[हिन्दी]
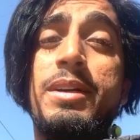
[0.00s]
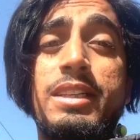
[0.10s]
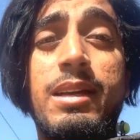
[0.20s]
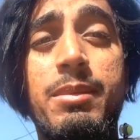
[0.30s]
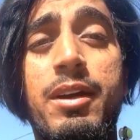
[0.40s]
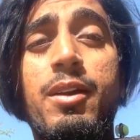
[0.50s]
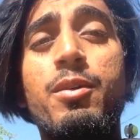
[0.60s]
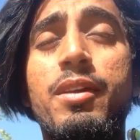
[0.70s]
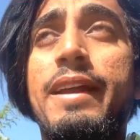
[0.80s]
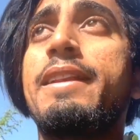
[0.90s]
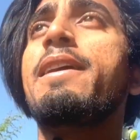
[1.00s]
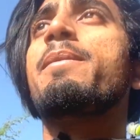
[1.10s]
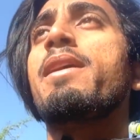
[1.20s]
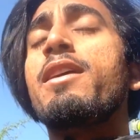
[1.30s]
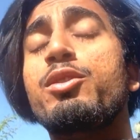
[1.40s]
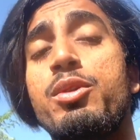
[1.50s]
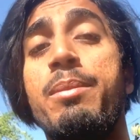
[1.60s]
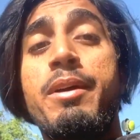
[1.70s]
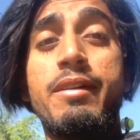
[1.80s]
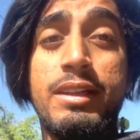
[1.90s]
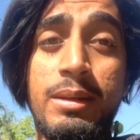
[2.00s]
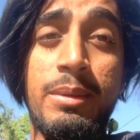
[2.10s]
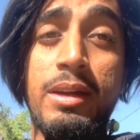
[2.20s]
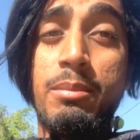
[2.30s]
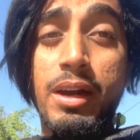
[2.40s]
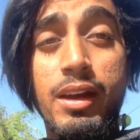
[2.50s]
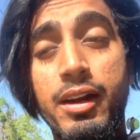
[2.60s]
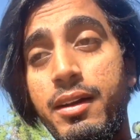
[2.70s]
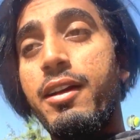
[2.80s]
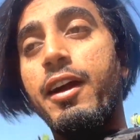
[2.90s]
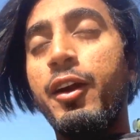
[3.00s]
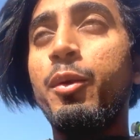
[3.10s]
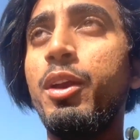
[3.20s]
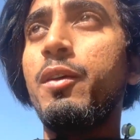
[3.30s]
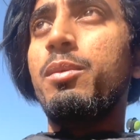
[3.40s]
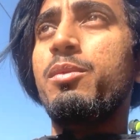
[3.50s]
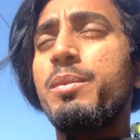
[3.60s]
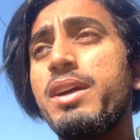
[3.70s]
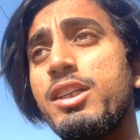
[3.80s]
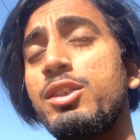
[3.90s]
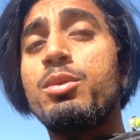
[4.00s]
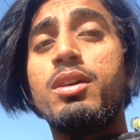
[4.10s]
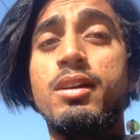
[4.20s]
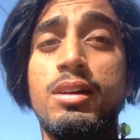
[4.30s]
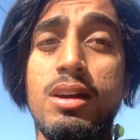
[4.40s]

बस एक बकरा और रहता है हमारा जो कि मेवाती में है बड़ा अंडू लिए वो भी वो भी खसी होगा